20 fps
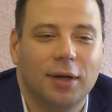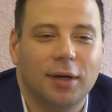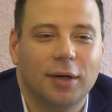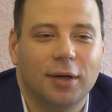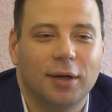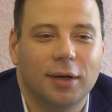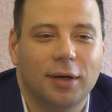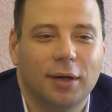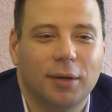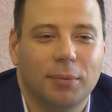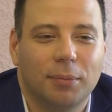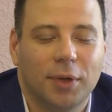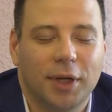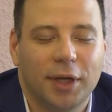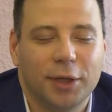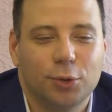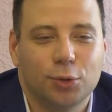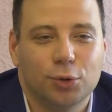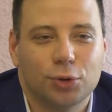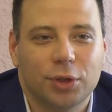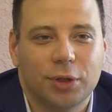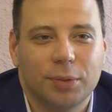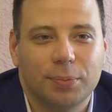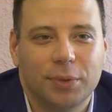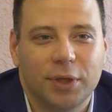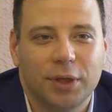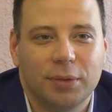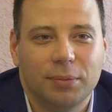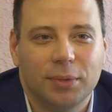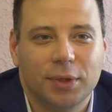э, молодежной
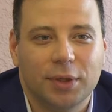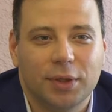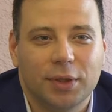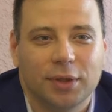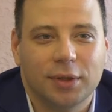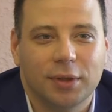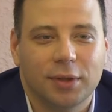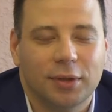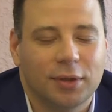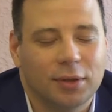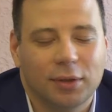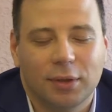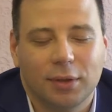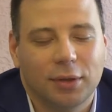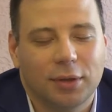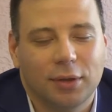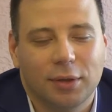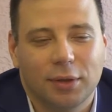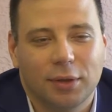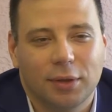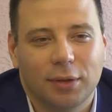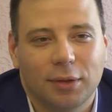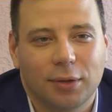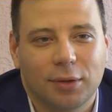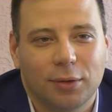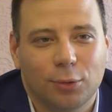премии э,